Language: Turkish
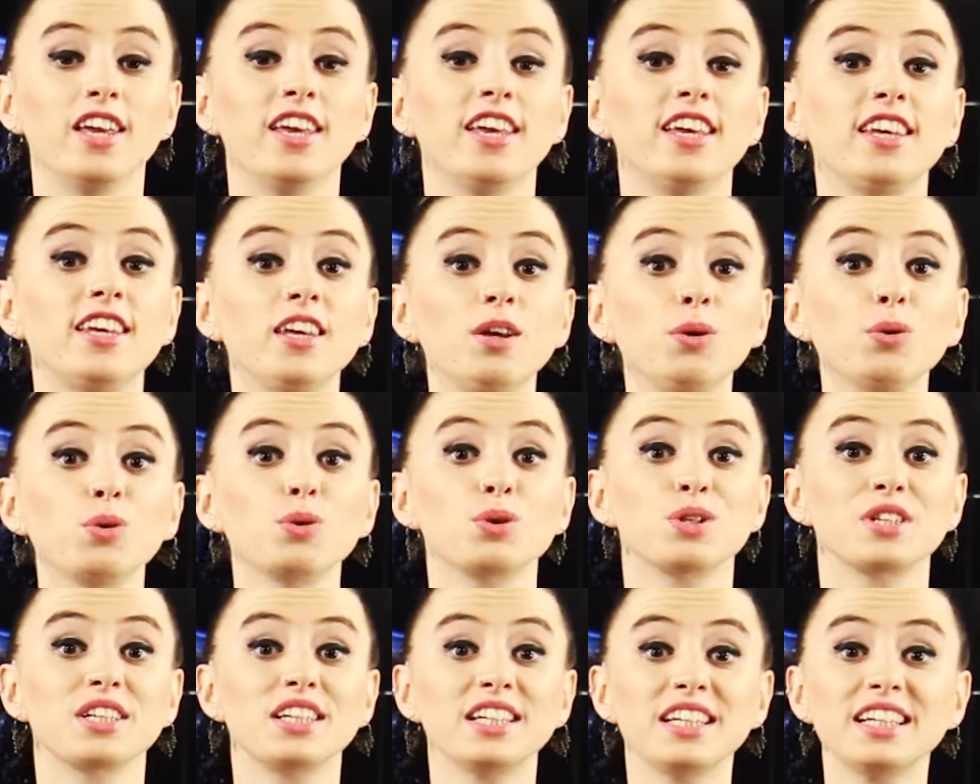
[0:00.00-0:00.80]

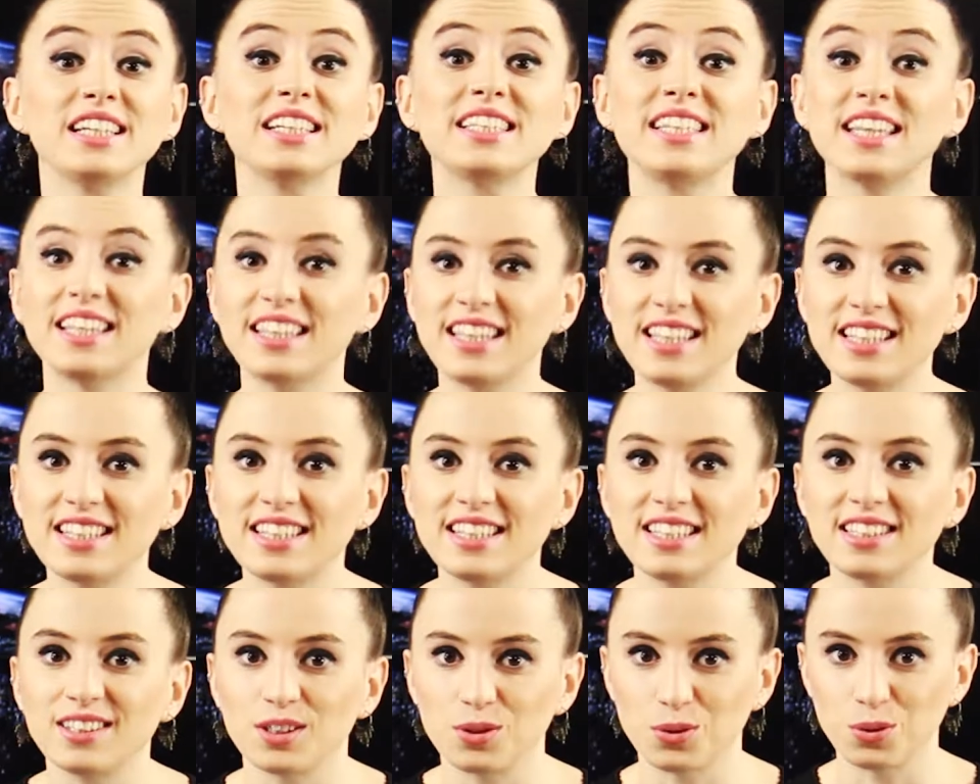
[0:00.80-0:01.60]

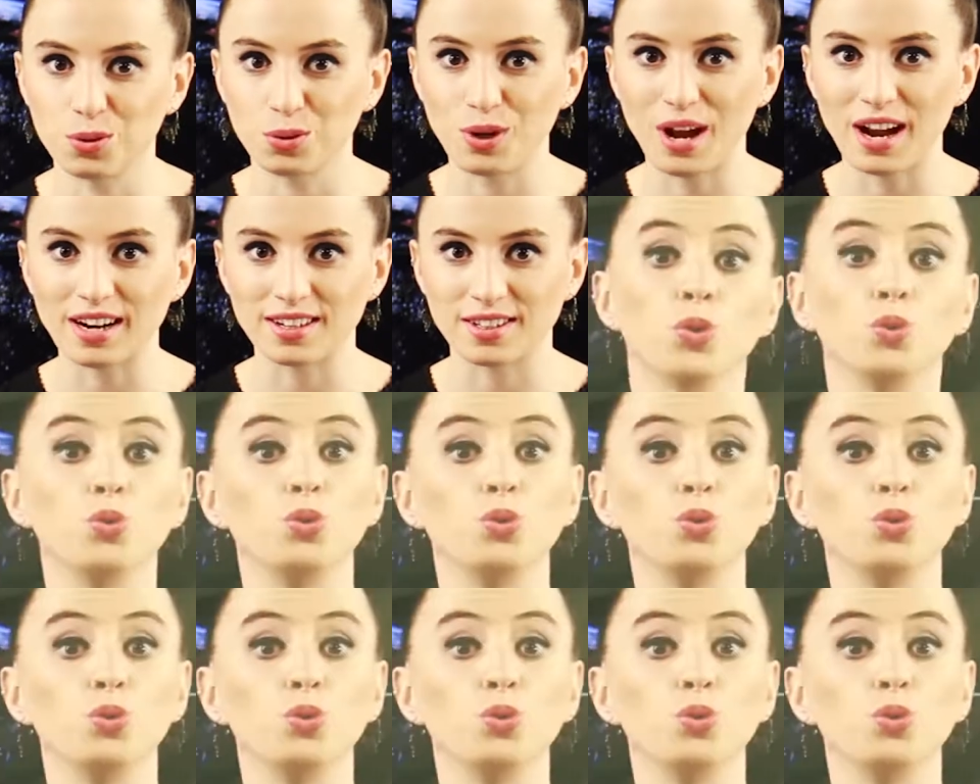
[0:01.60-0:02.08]
248 yıl sürer.